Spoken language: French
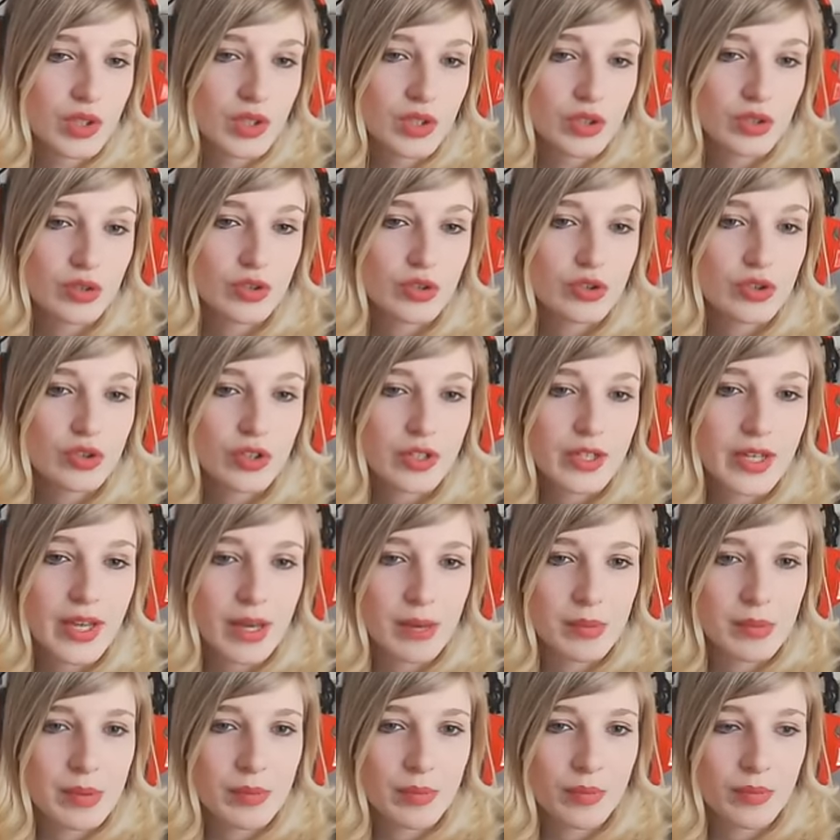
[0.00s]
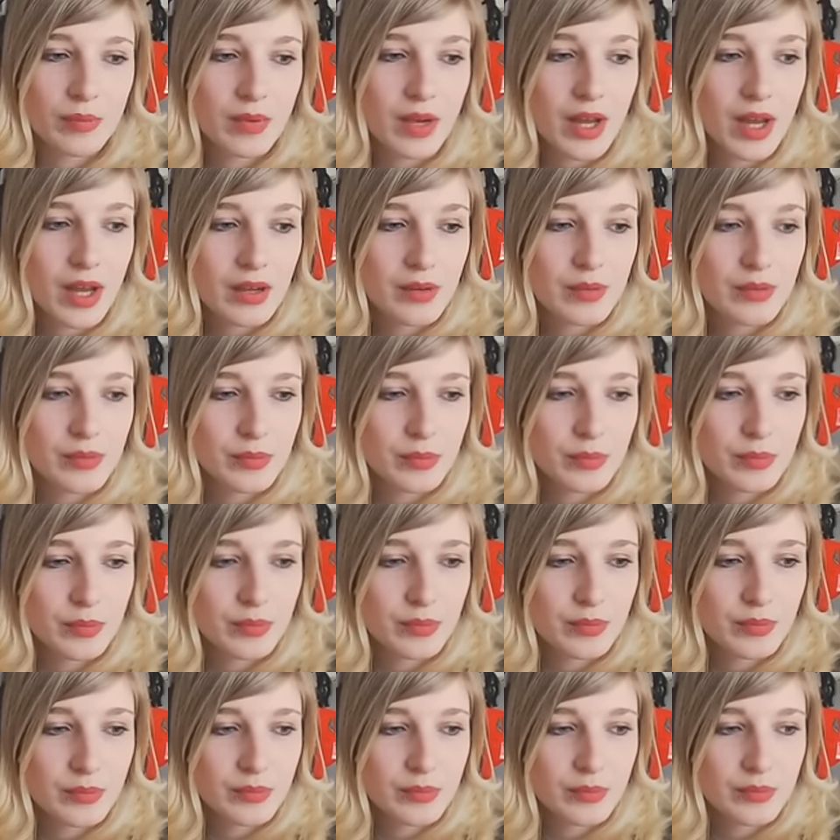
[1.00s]
de Joker, mais bon. Ah,
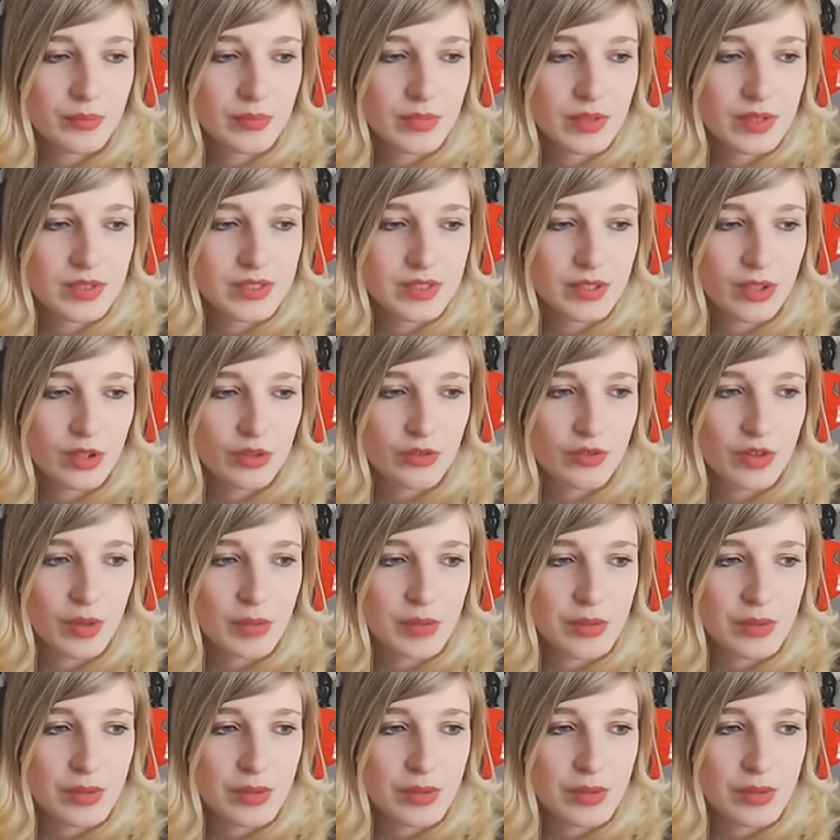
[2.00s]
c'est l'heure de faire pipi.